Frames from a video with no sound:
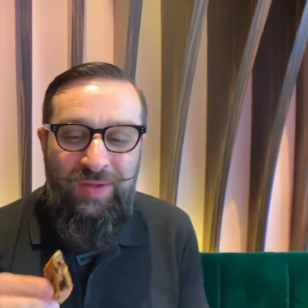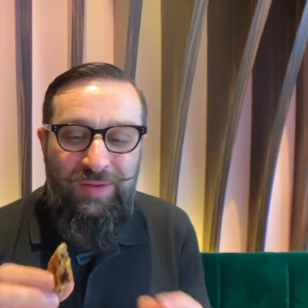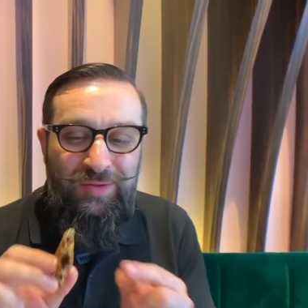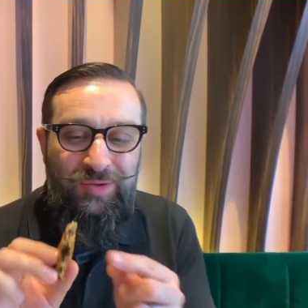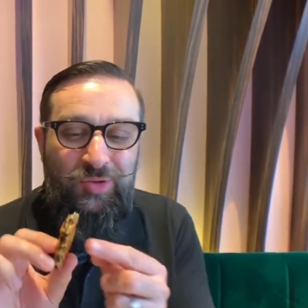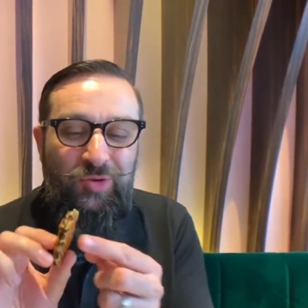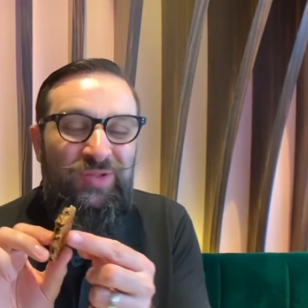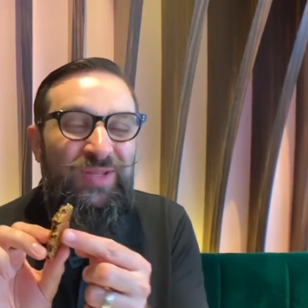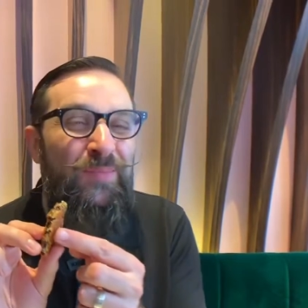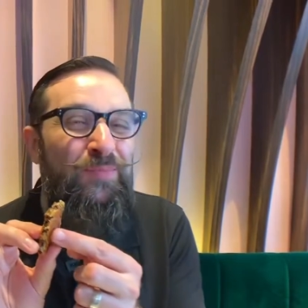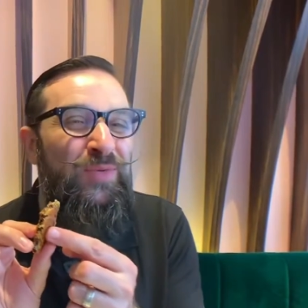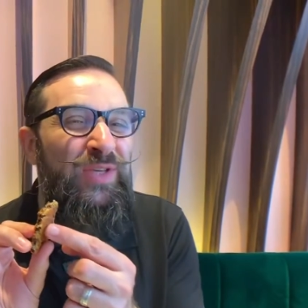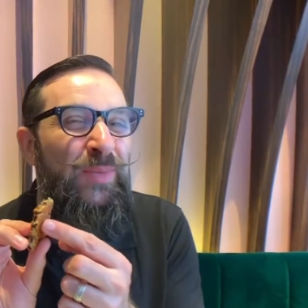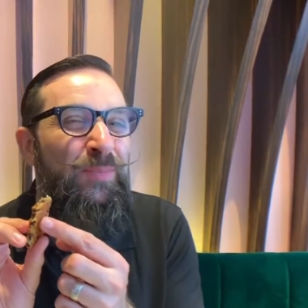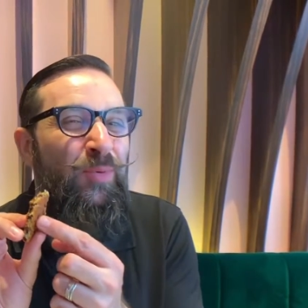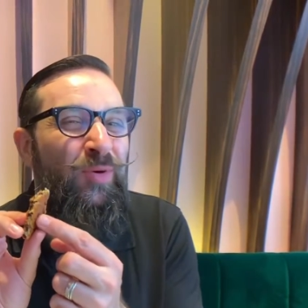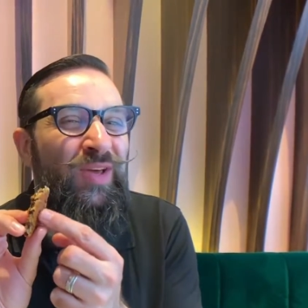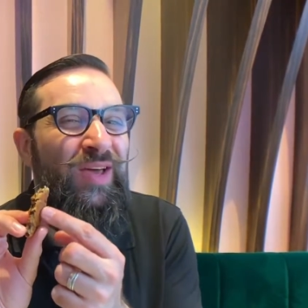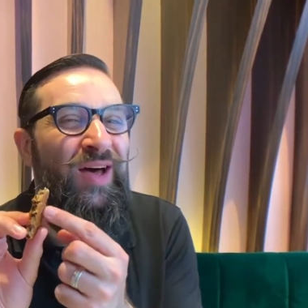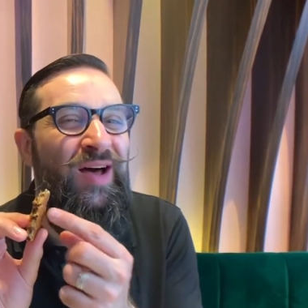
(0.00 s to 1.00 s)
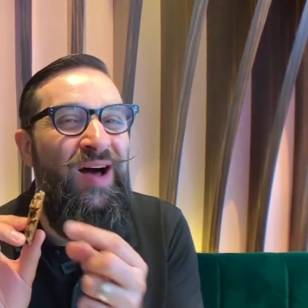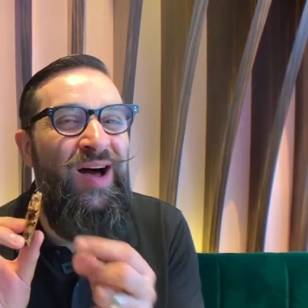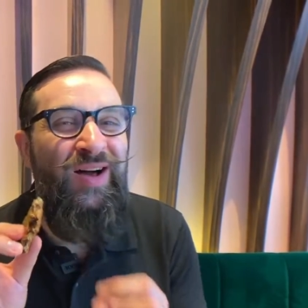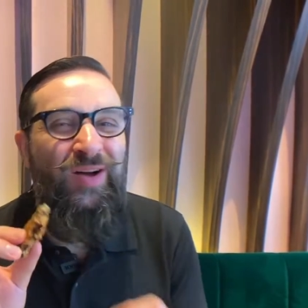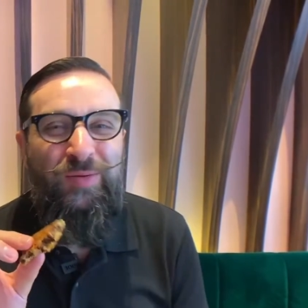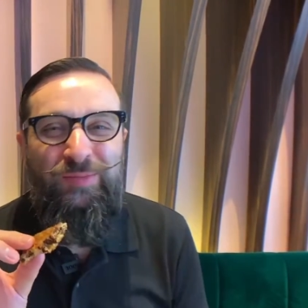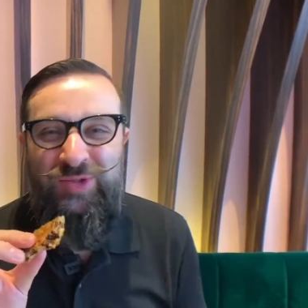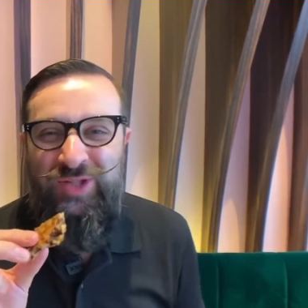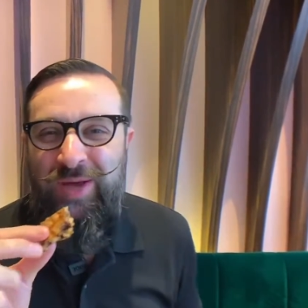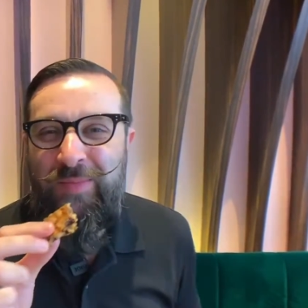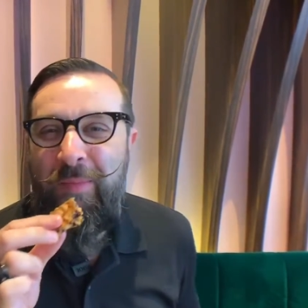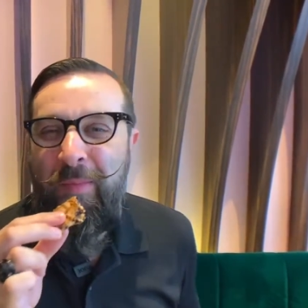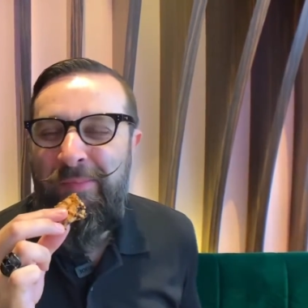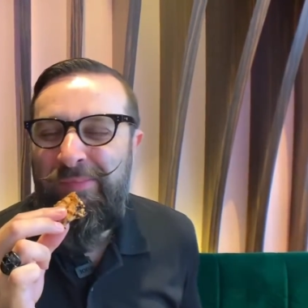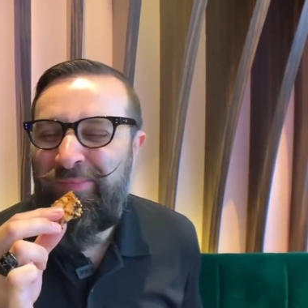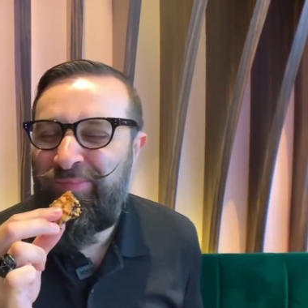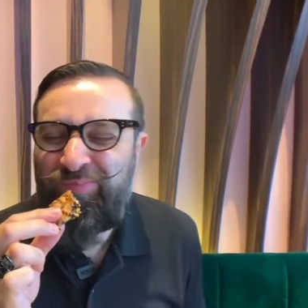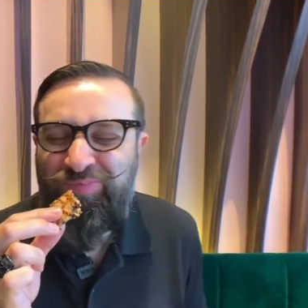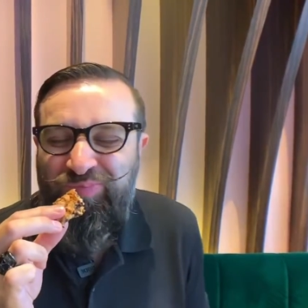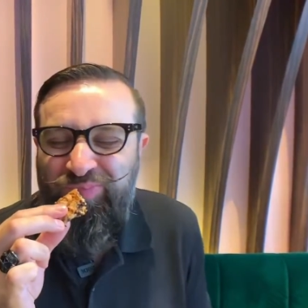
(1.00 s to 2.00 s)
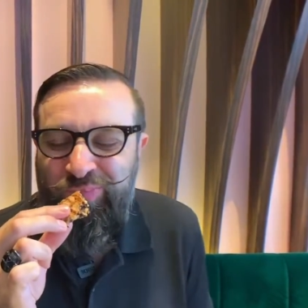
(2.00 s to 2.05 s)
C'est un petit peu gras comme j'aime. Mmh.